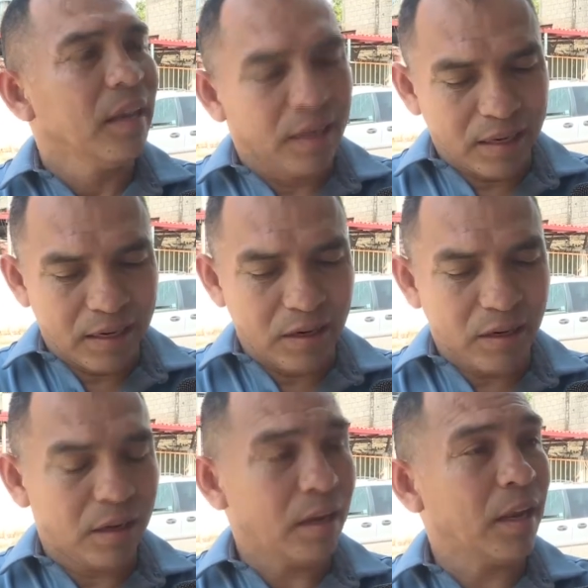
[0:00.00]

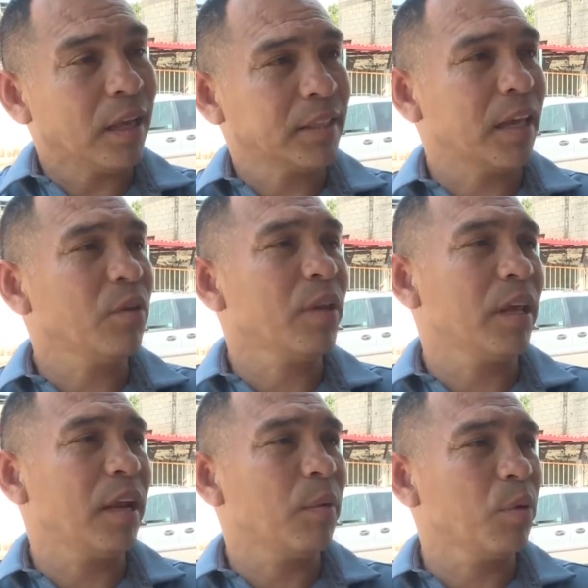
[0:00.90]
el, acero
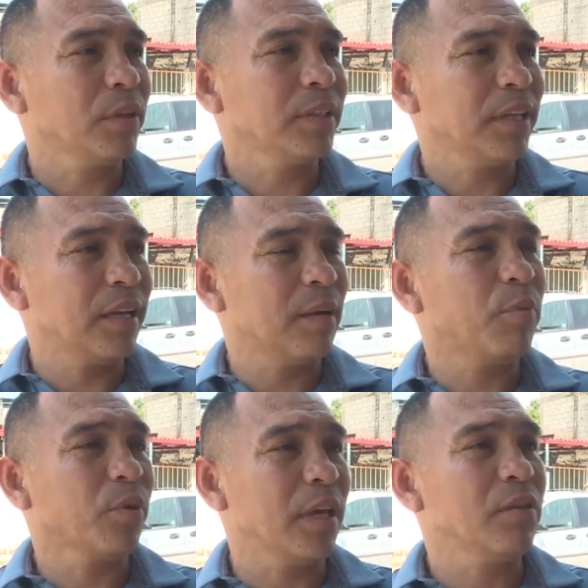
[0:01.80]
de la bota salía
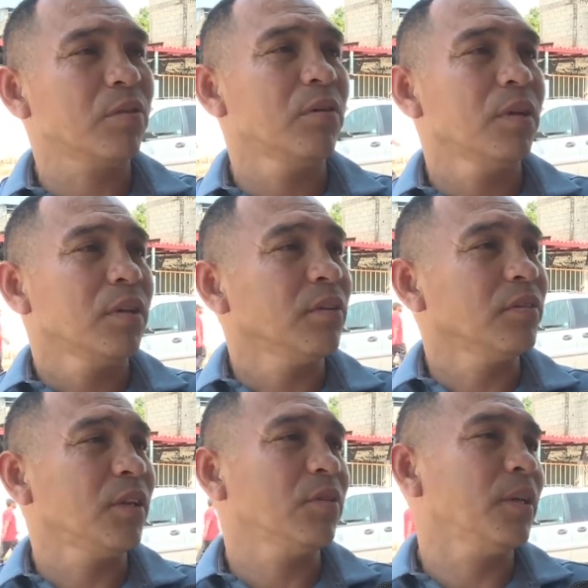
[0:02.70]
por dentro.
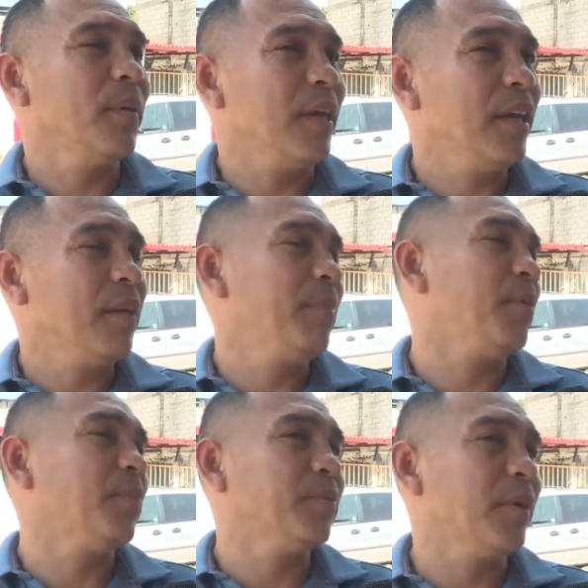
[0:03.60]
Entonces no se veía,
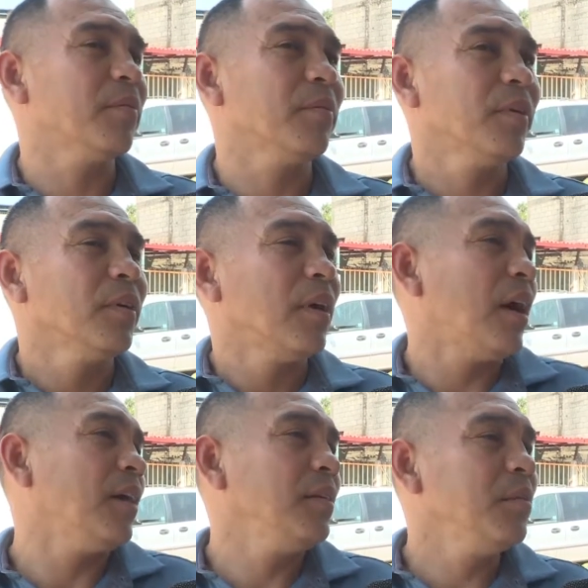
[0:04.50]
pero pues bueno,
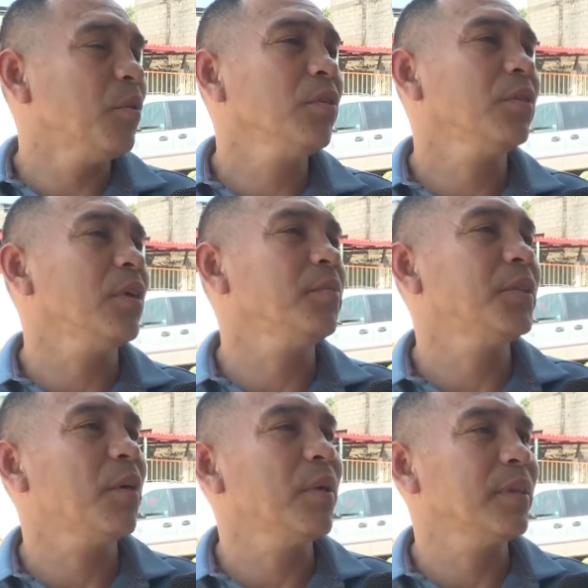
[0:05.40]
ahí ni modo, teníamos
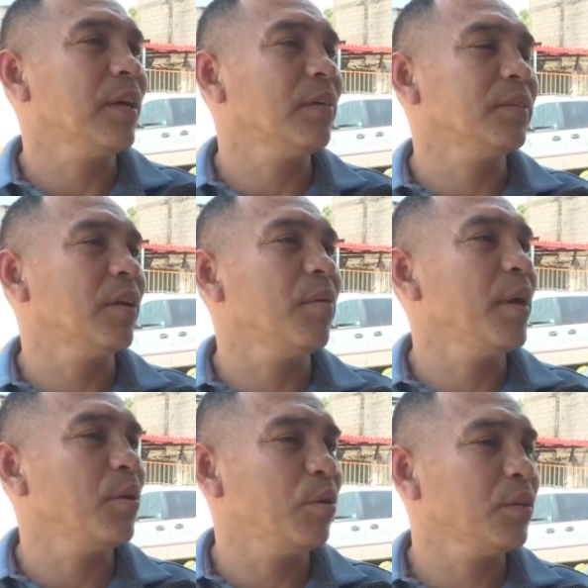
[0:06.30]
que aguantar, o sea, una
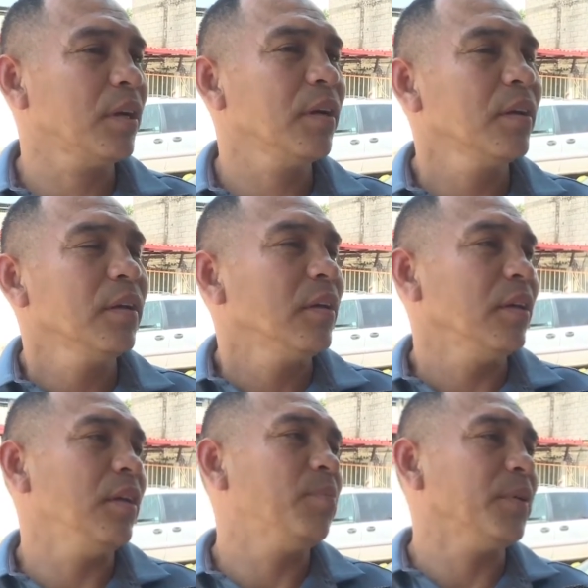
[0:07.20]
de otra.
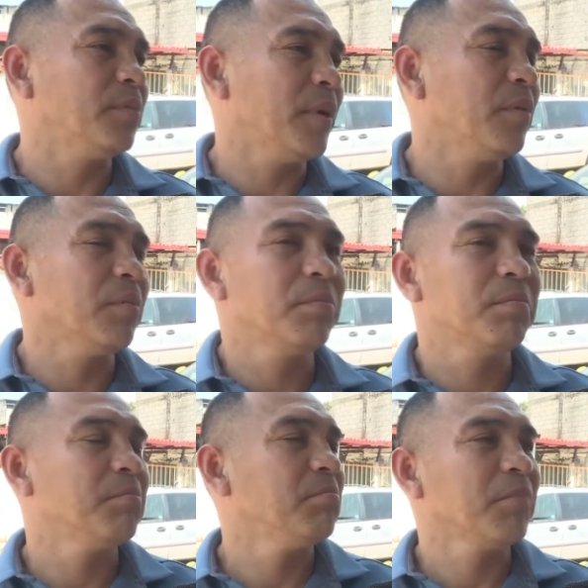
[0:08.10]
Y pues bueno,
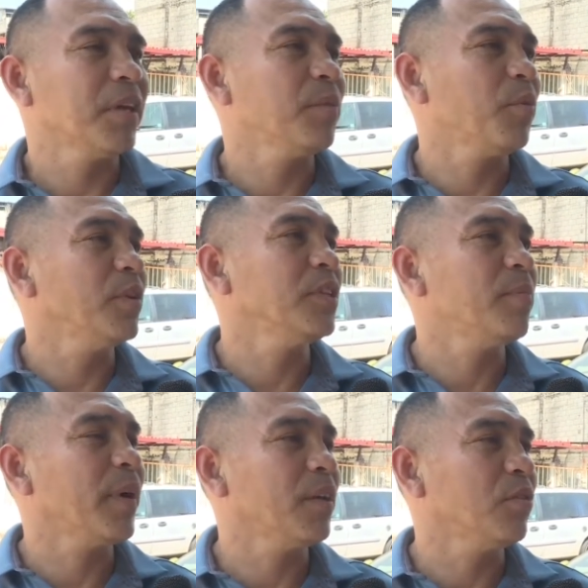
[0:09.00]
¿qué te puedo decir,
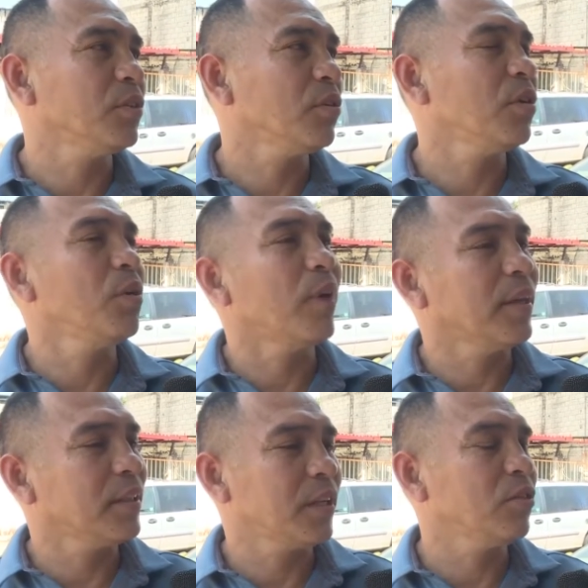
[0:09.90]
Paquito? Eso en lugar
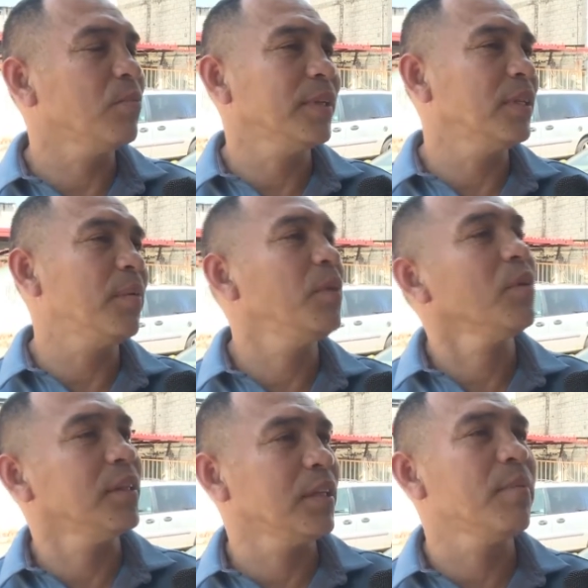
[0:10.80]
de hacernos más débil,
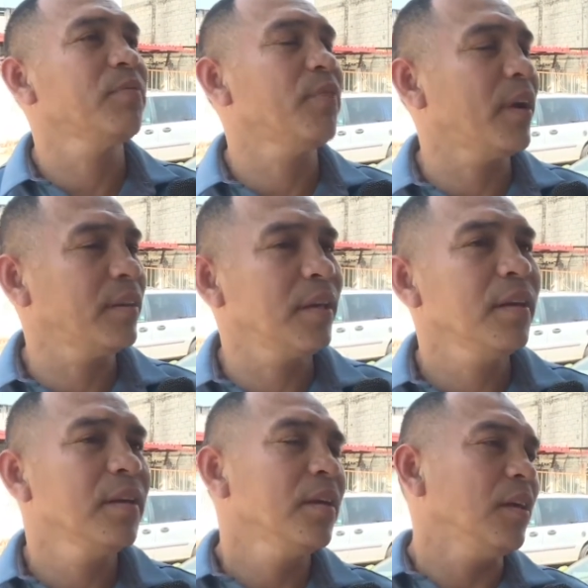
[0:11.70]
nos hacía más fuerte
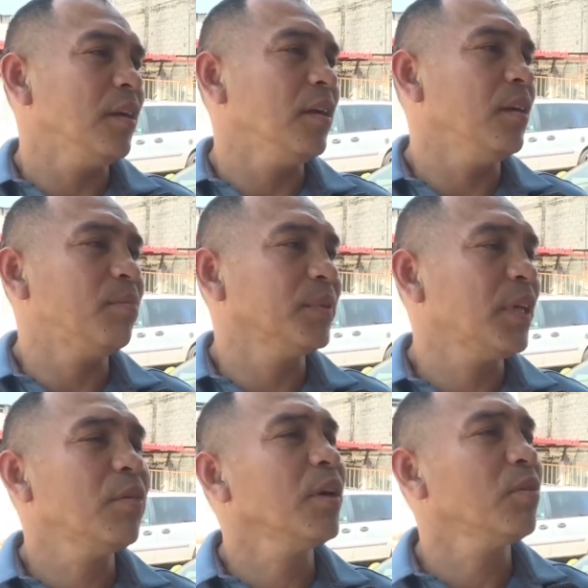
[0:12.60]
y pues
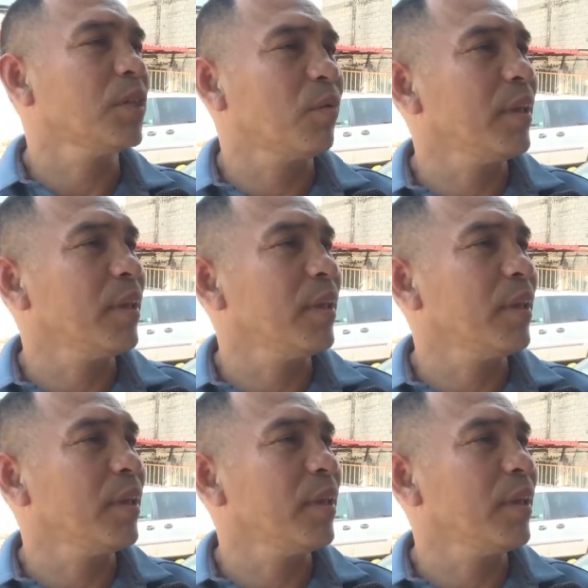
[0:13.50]
es lo que nos sacó